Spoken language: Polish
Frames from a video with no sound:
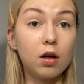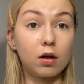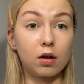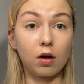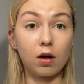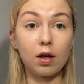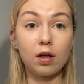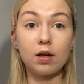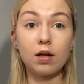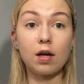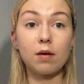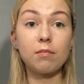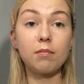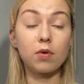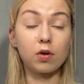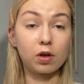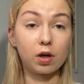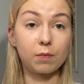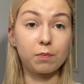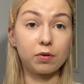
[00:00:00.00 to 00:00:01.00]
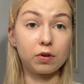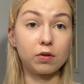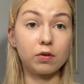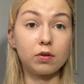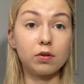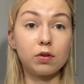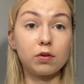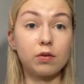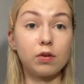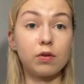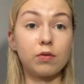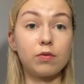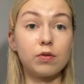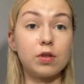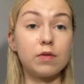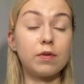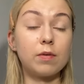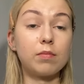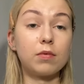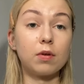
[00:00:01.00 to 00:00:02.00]
kolejne mokre produkty, których
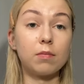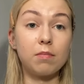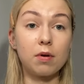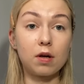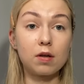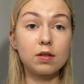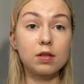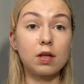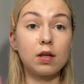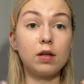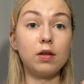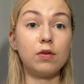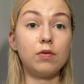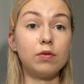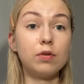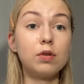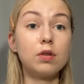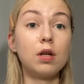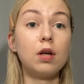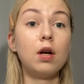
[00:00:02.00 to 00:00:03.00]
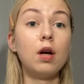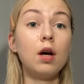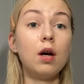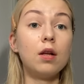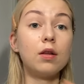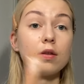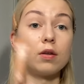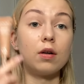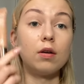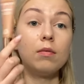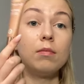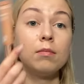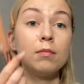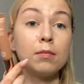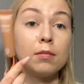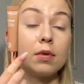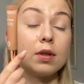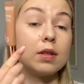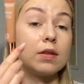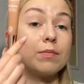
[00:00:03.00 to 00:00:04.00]
używam to bronzer i róż. To
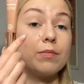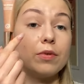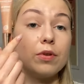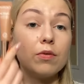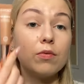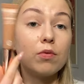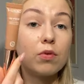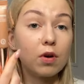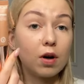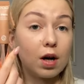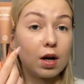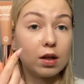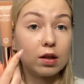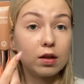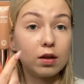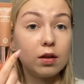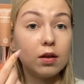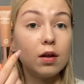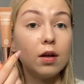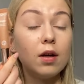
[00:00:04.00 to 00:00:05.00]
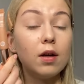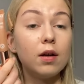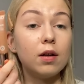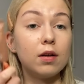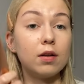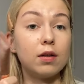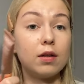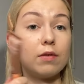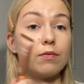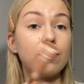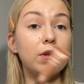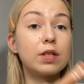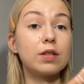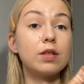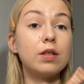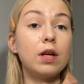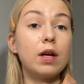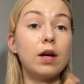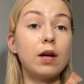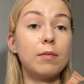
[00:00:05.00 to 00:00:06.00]
jest mój ukochany y,
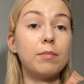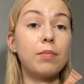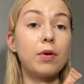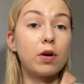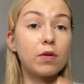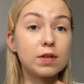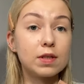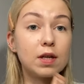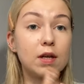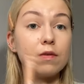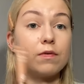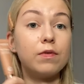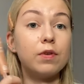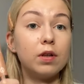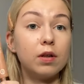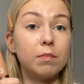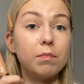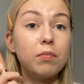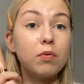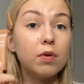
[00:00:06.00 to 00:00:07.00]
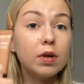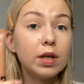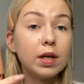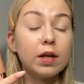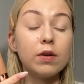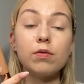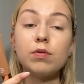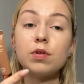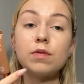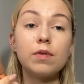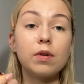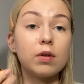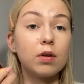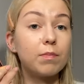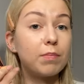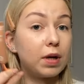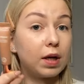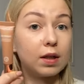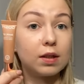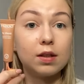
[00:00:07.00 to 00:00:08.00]
właśnie bronzer w płynie i używam go
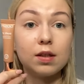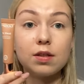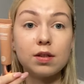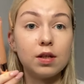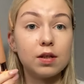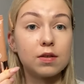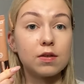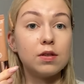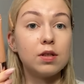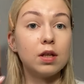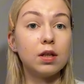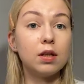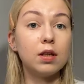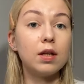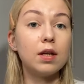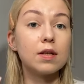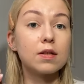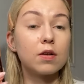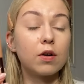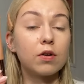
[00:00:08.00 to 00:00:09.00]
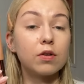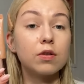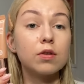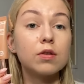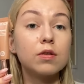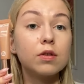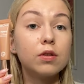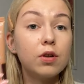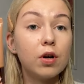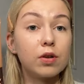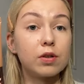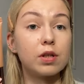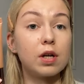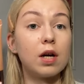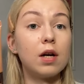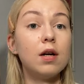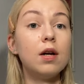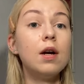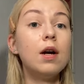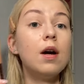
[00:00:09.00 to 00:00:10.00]
praktycznie codziennie. Jest on z
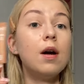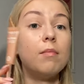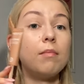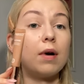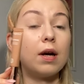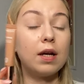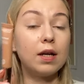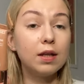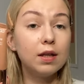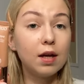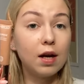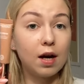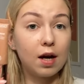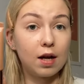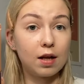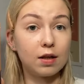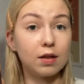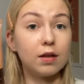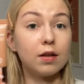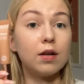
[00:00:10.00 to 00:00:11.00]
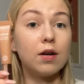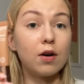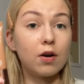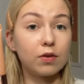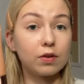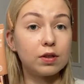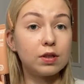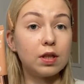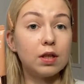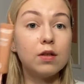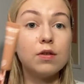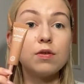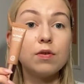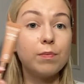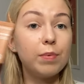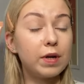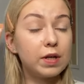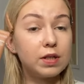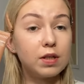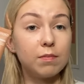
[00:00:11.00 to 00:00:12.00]
gosza, ma idealny odcień,
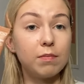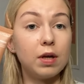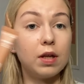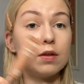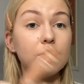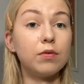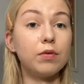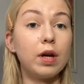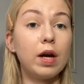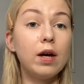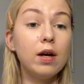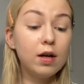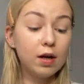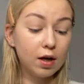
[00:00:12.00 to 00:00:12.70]
super się blenduje.